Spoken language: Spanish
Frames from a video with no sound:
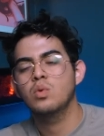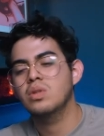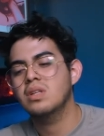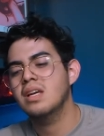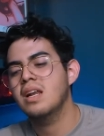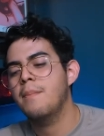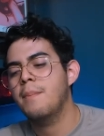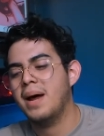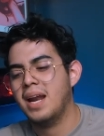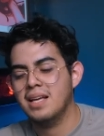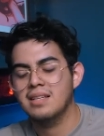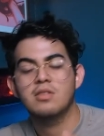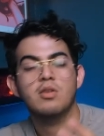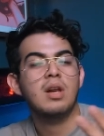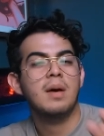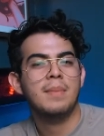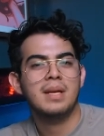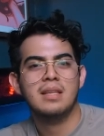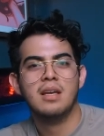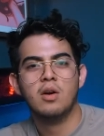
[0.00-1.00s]
útil para
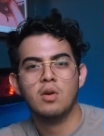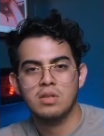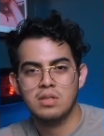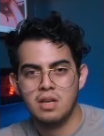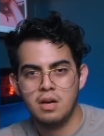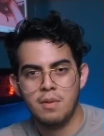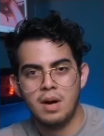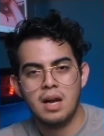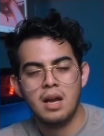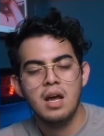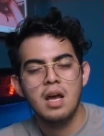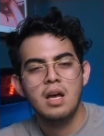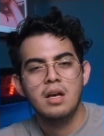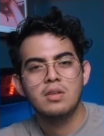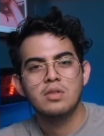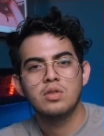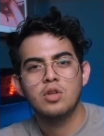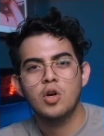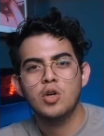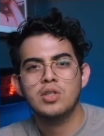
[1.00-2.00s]
solamente conservar
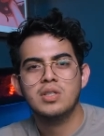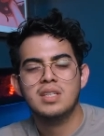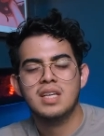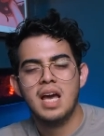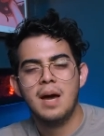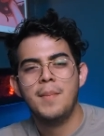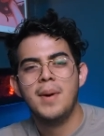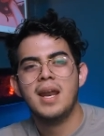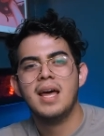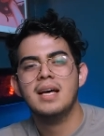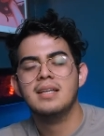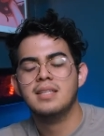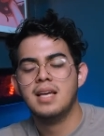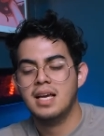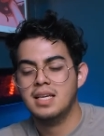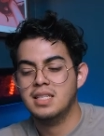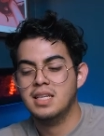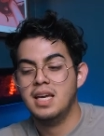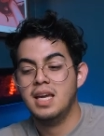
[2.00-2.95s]
dos cámaras,